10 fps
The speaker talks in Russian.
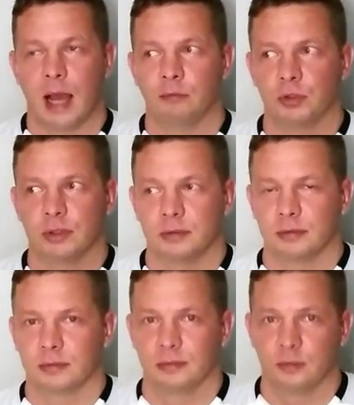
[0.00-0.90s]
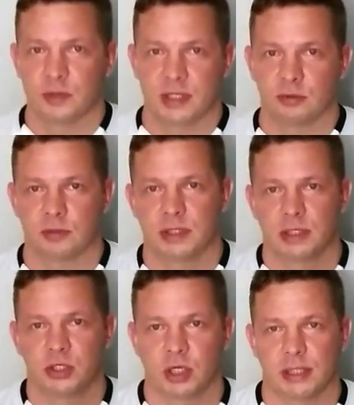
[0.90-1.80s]
А вот вот здесь вот
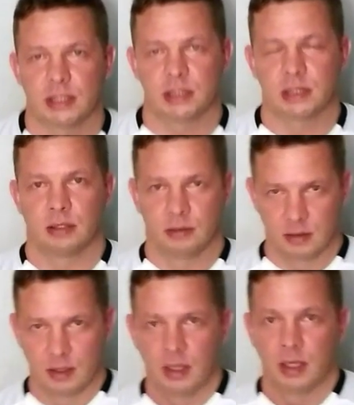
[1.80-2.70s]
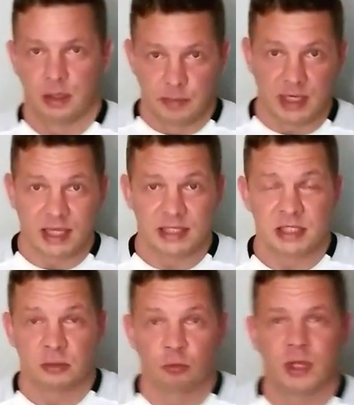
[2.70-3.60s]
ссылочка есть.
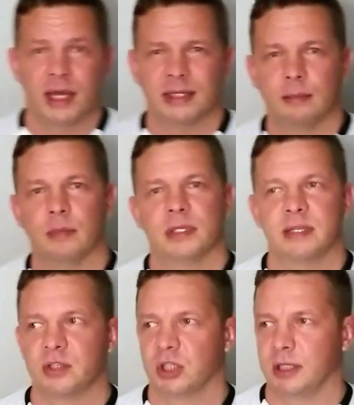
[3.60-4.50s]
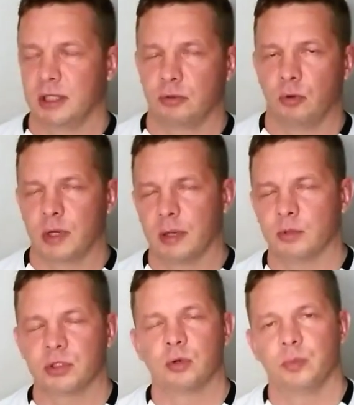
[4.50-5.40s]
Переходите туда, там совершенно недорого
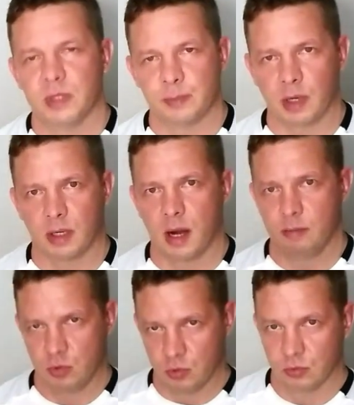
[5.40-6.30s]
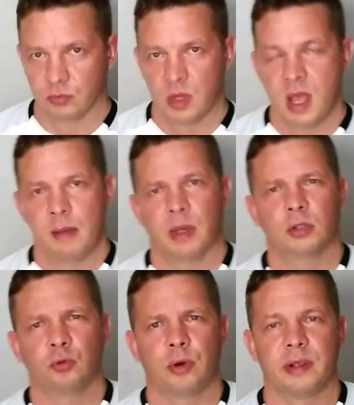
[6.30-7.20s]
можно купить программку, по
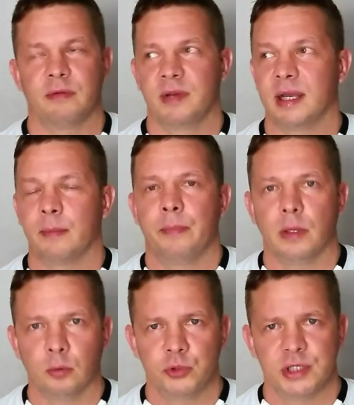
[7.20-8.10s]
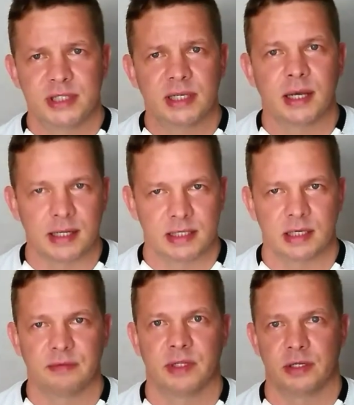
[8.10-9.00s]
которой вы получите
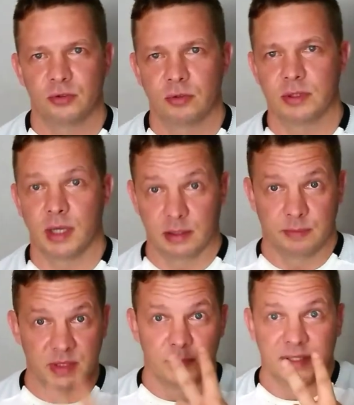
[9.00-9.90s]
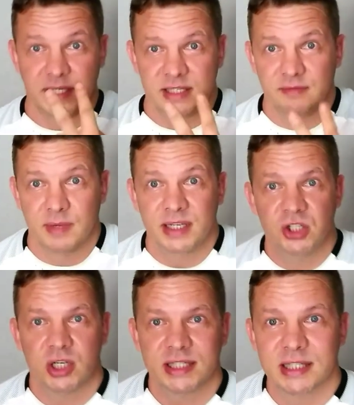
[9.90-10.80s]
гарантированный результат. Посмотрите в мои
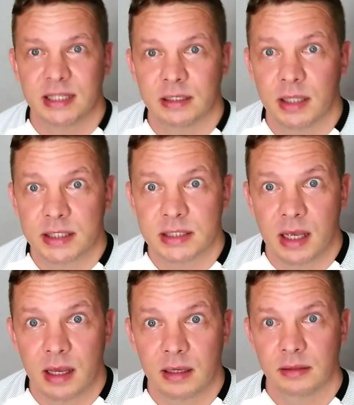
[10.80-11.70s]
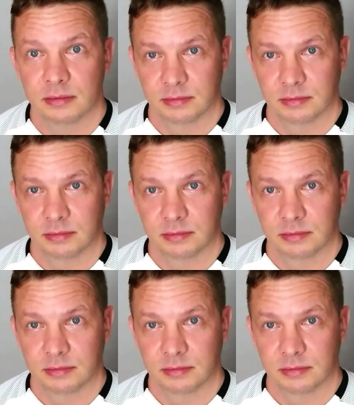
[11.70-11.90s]
честные глаза.